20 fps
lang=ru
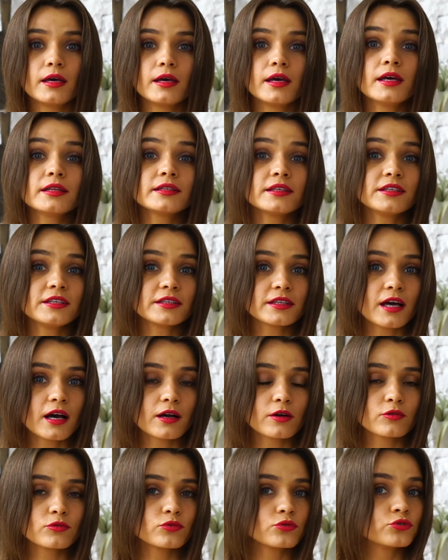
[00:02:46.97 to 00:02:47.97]
Это не так,
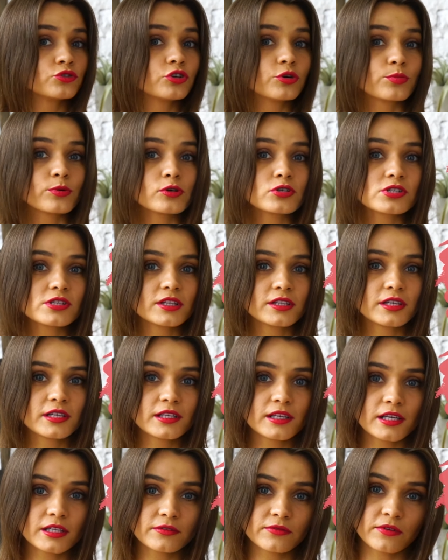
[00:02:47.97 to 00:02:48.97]
у нее просто нет
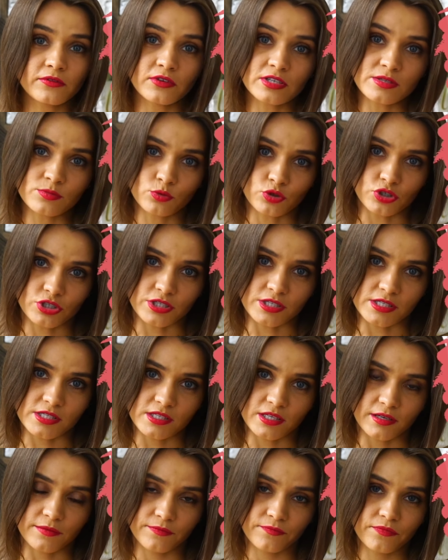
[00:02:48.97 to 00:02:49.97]
для этого
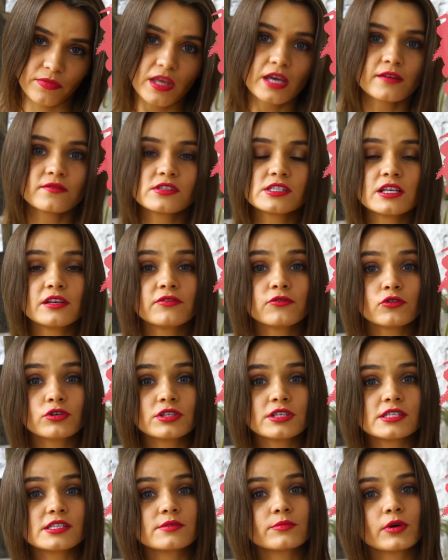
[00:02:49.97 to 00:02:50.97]
возможностей. В
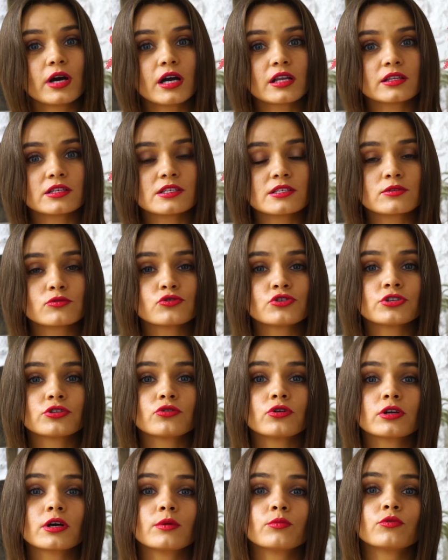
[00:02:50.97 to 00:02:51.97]
телефоне сим-карта служит
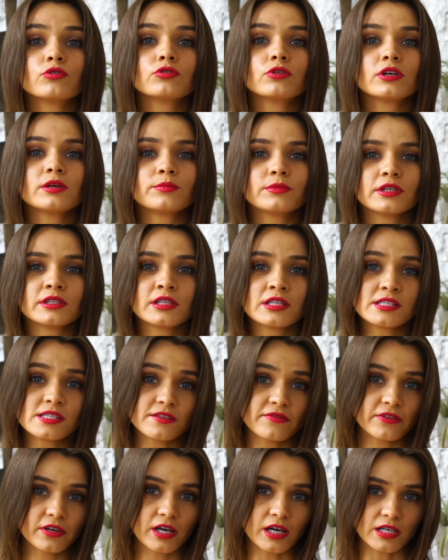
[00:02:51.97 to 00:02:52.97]
только модулем
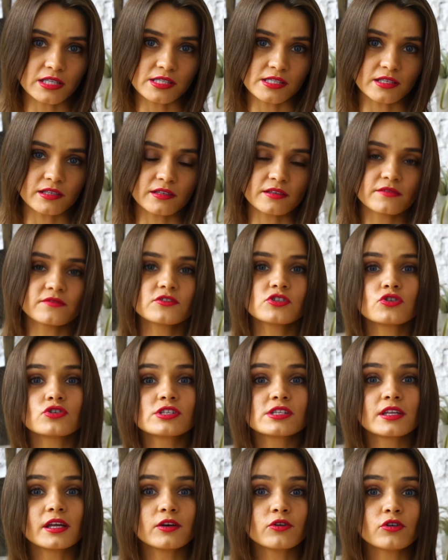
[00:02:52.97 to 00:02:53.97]
идентификации. Все
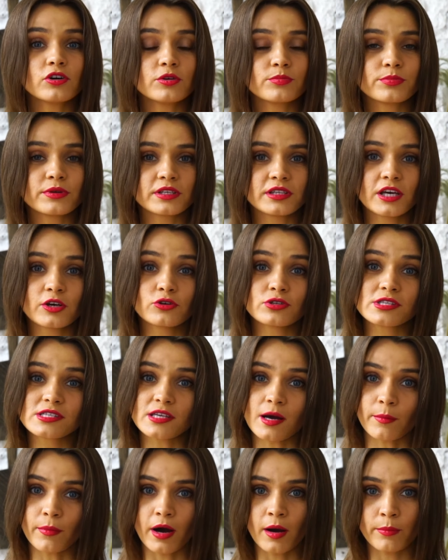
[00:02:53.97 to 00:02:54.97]
остальное передает
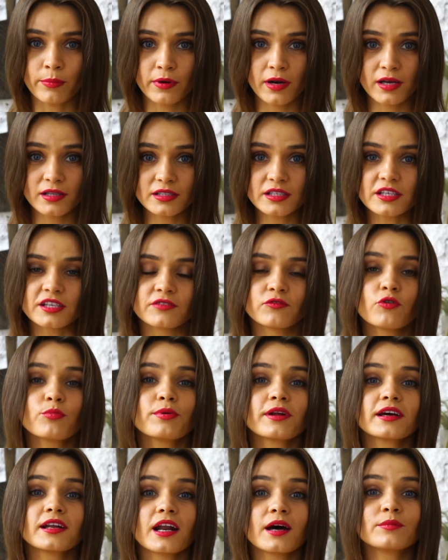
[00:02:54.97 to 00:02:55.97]
сам аппарат и его
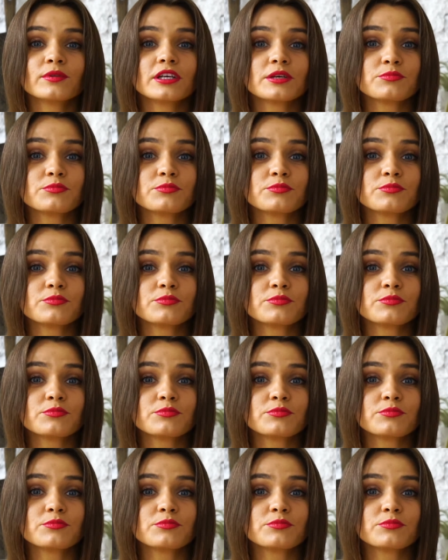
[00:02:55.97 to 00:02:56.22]
программное